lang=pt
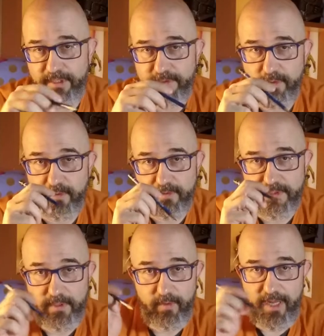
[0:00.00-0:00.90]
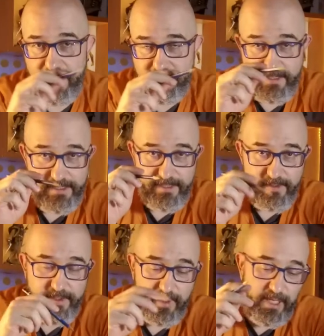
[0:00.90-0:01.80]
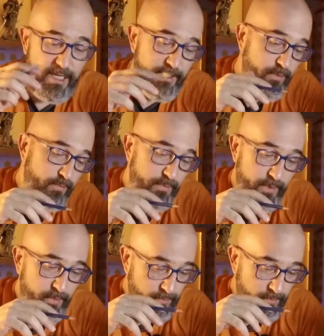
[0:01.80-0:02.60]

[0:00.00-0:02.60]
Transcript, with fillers: ou celular, que você desenha no celular, eu, eu